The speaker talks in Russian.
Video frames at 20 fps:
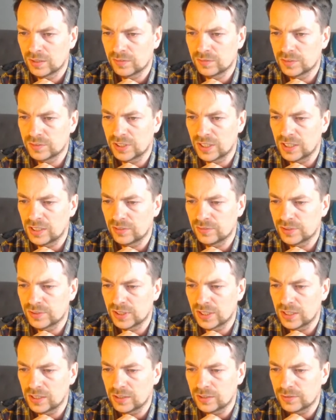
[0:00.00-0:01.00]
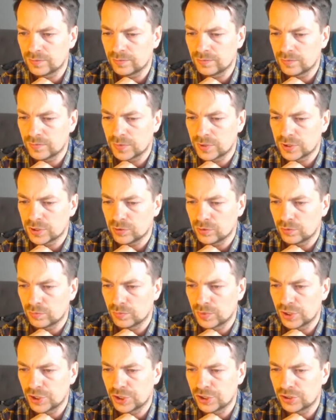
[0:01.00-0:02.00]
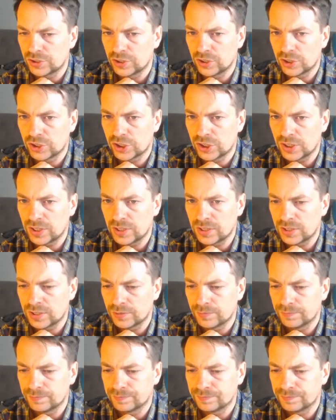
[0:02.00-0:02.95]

Взяли-взяли, слон b4 шах,